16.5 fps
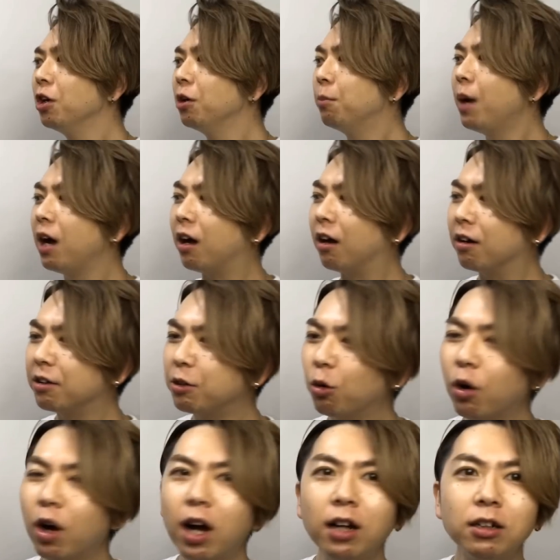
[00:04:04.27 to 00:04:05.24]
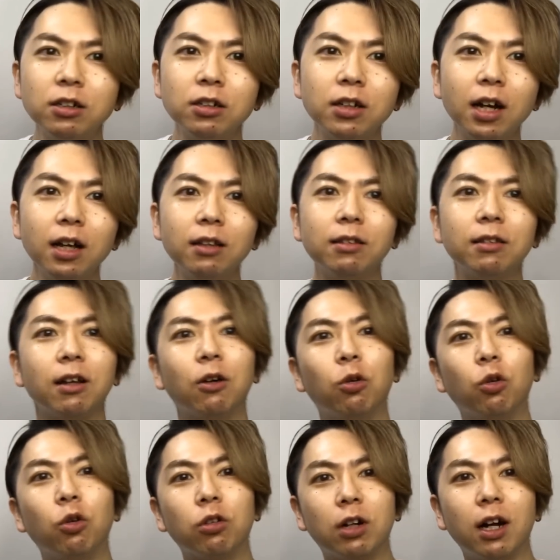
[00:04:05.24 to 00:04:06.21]
まあ余白があった
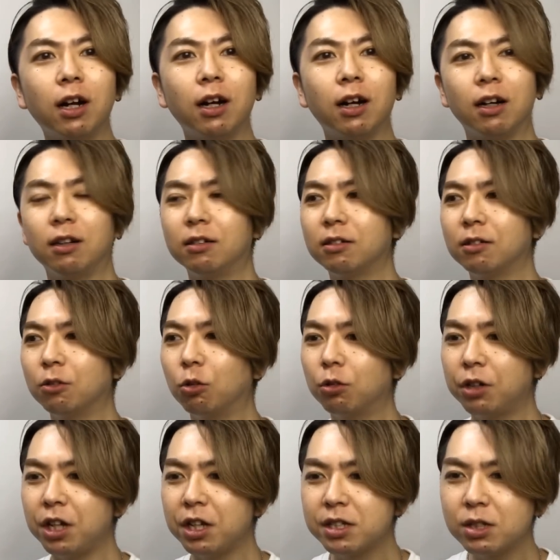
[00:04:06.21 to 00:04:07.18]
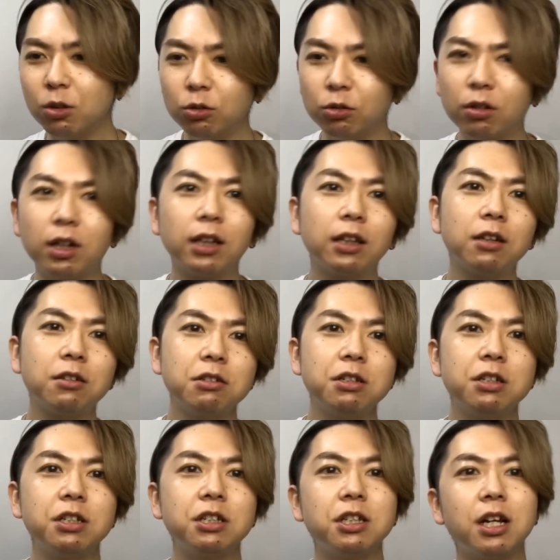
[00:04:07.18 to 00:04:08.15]
方が理想の形
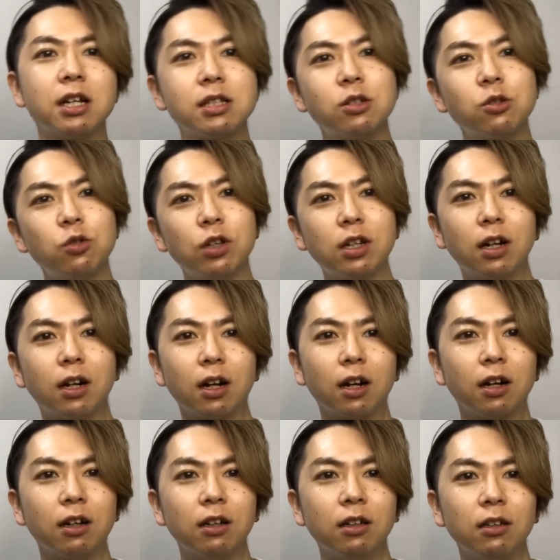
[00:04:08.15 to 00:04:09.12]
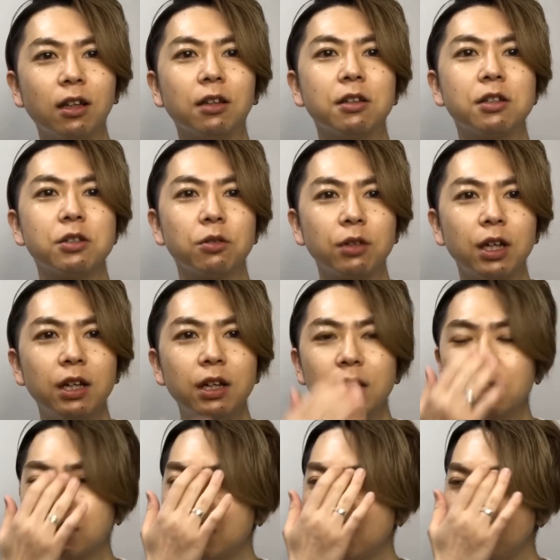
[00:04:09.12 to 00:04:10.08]
にしやすいからなんですよね。
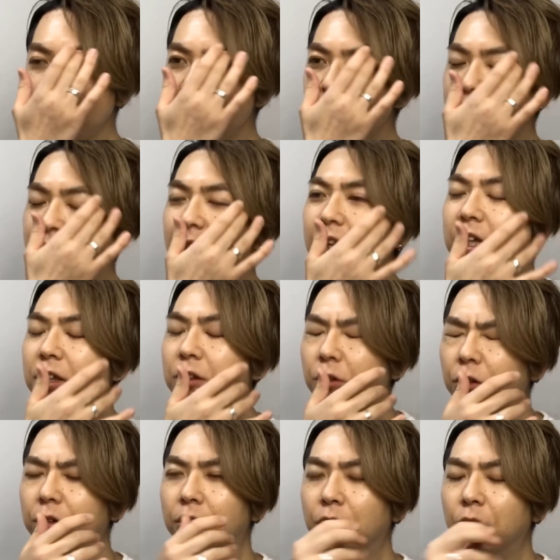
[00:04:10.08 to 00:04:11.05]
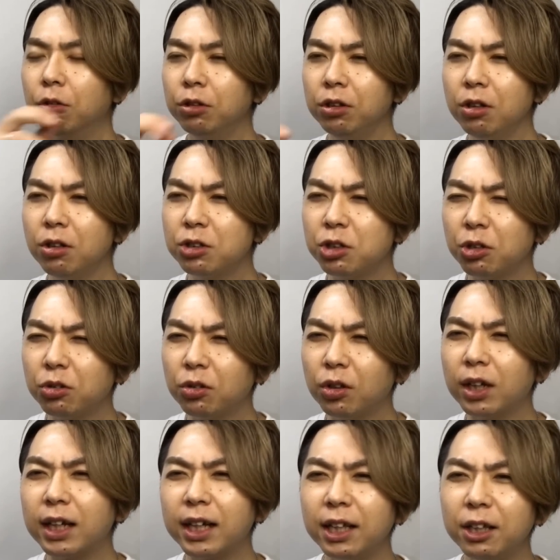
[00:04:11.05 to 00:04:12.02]
小さいとほんのちょっと
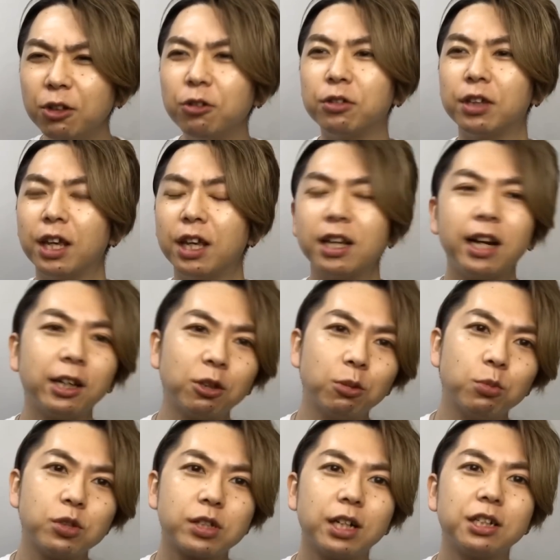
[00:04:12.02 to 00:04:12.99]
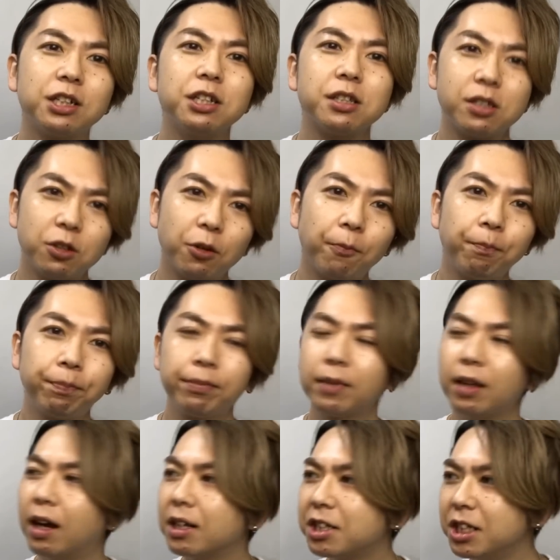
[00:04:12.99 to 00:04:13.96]
だけ縫うって意外と難しいんですよ。
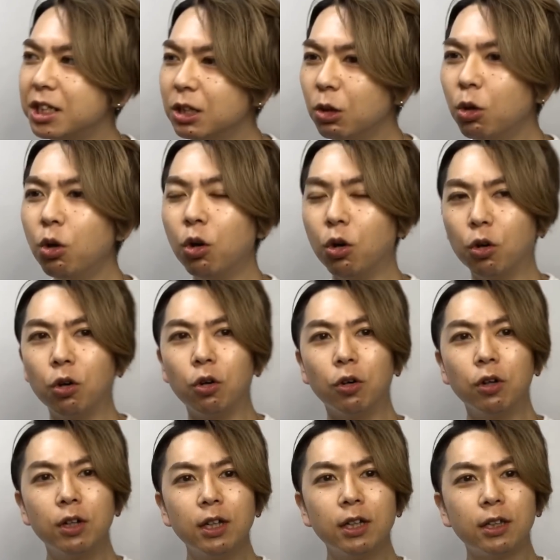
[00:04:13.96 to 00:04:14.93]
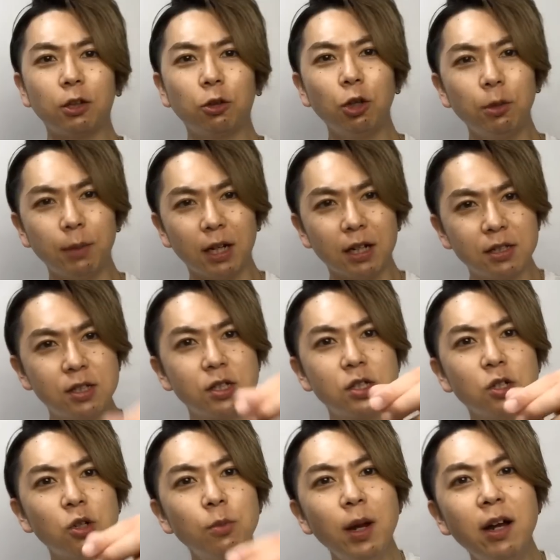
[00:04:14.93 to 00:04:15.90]
端の方を例えば
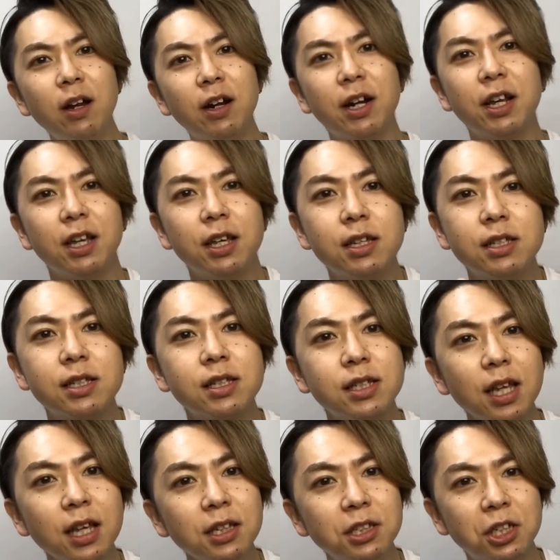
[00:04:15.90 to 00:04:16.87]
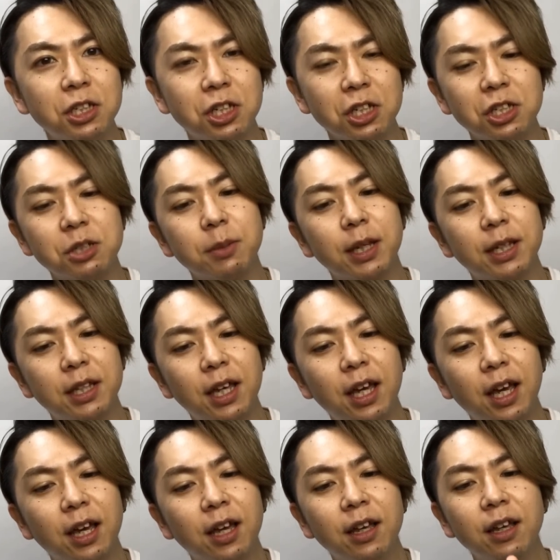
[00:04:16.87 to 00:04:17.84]
裾周り1センチ縮め
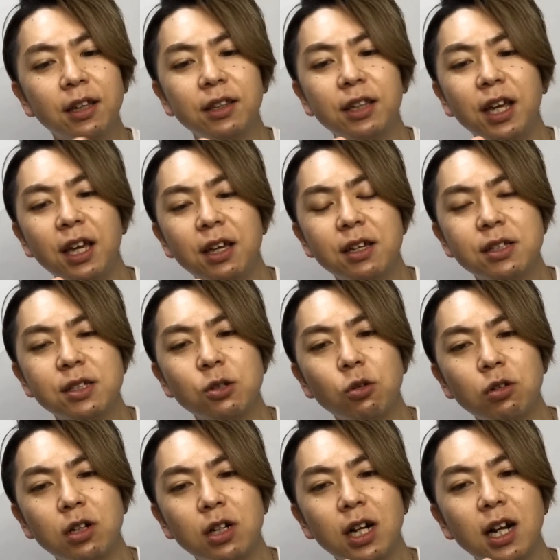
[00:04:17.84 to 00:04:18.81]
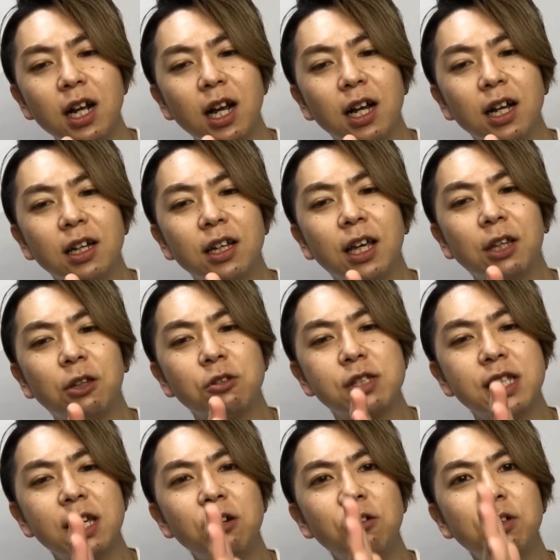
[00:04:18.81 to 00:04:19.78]
て、でそっから、
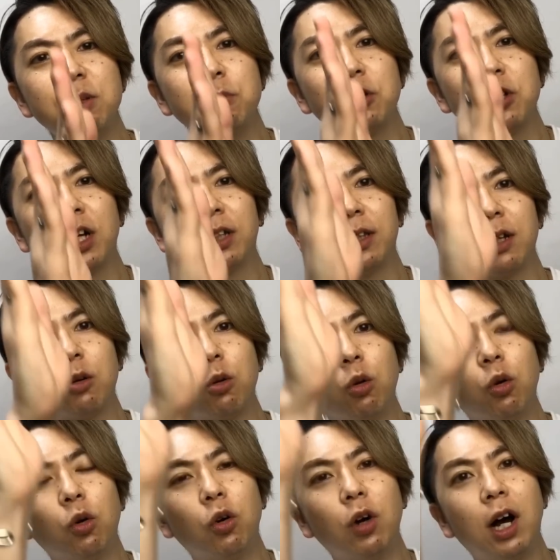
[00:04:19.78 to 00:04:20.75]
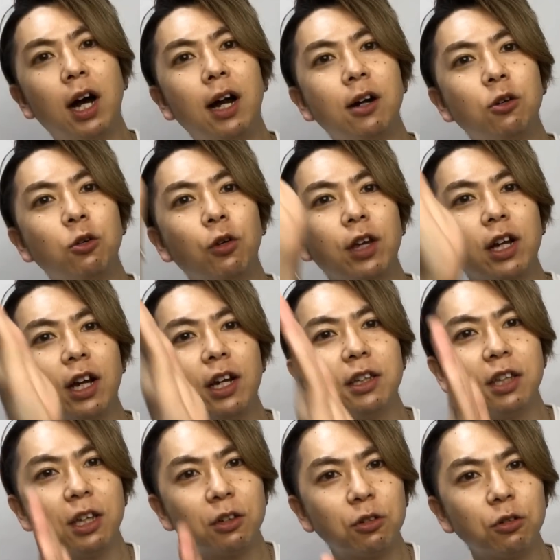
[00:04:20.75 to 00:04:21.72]
0に向かってこう R を描い
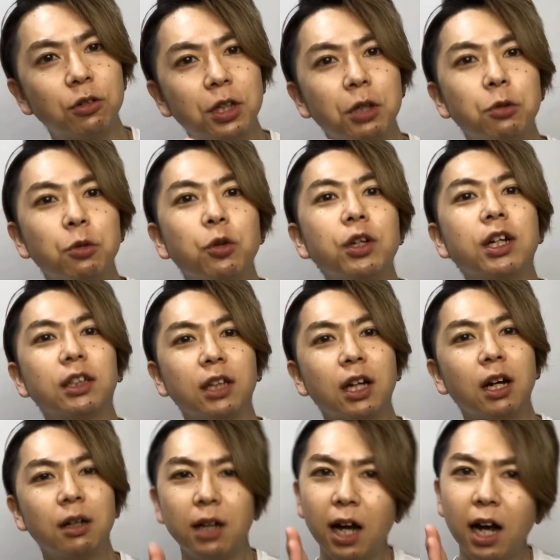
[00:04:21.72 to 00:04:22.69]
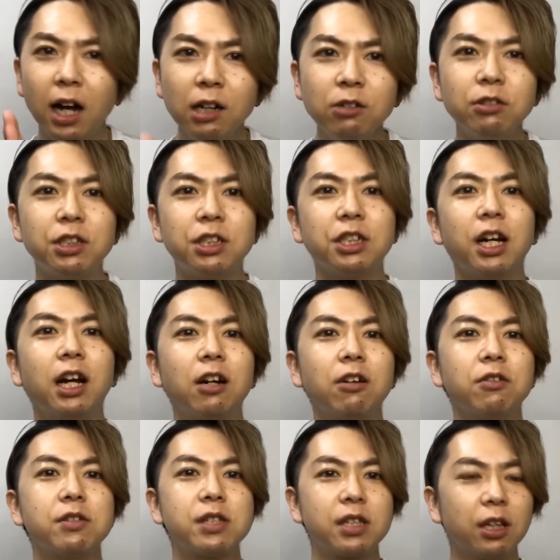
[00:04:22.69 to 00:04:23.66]
ていくっていう縫い方あるっちゃあ
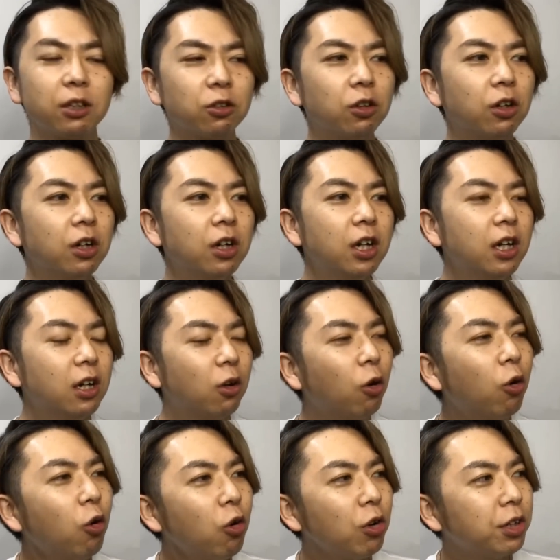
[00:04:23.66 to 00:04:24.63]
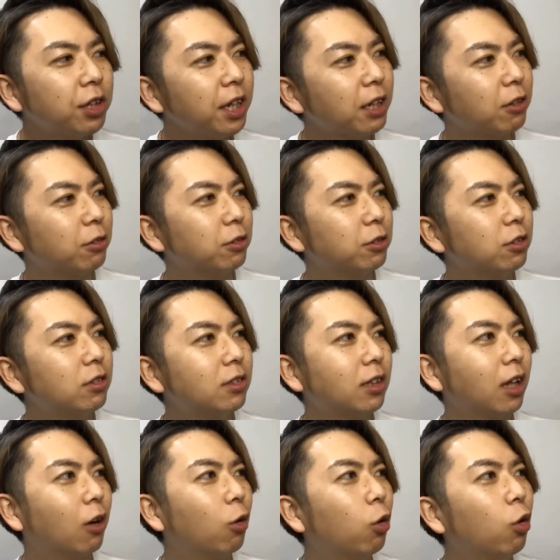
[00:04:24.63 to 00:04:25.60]
るんですけど、大きく縫っ
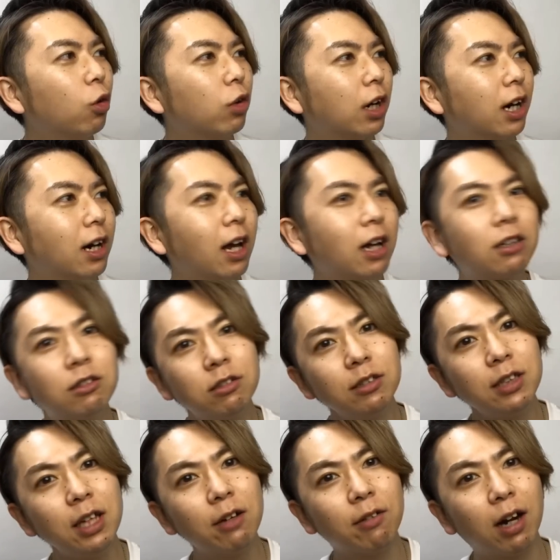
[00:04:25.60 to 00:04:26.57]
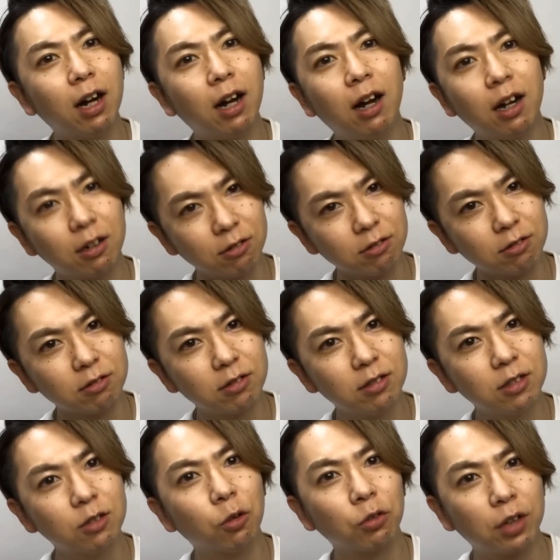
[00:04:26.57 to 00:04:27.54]
た方が楽ではある
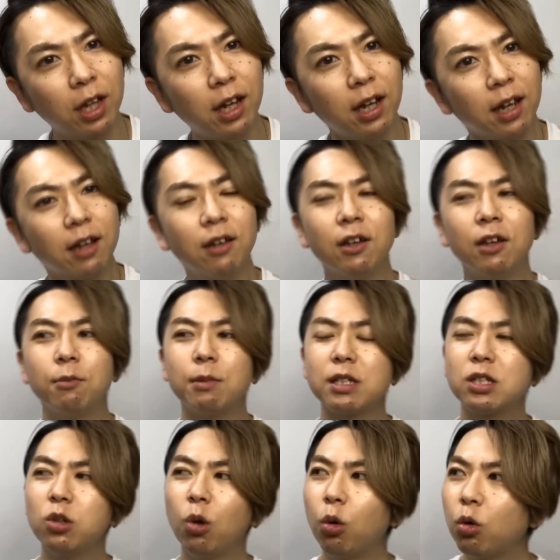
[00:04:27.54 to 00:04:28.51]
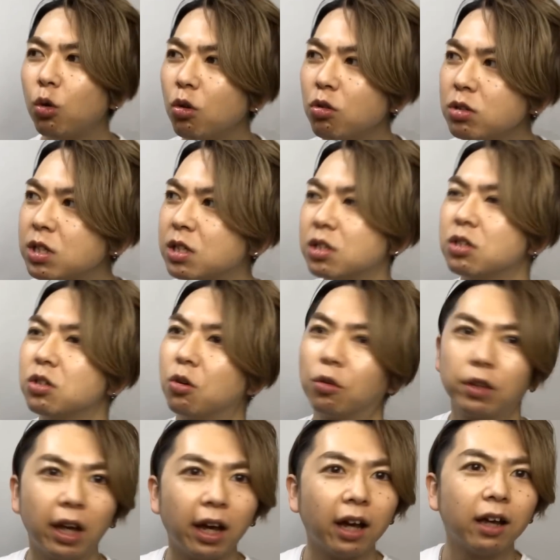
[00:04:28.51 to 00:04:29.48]
ので、まあ、そこっすよ
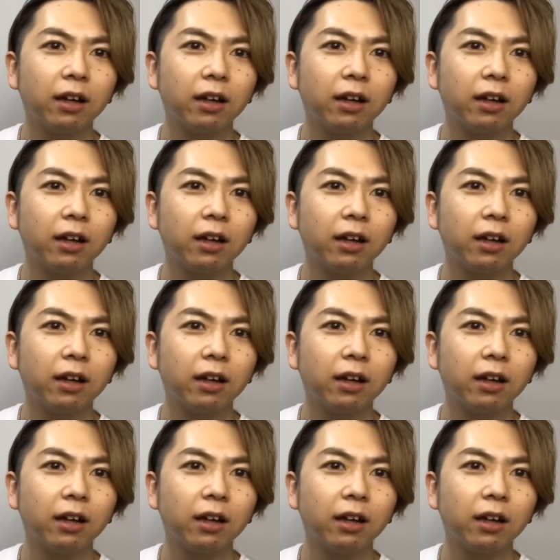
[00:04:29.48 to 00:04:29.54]
ね。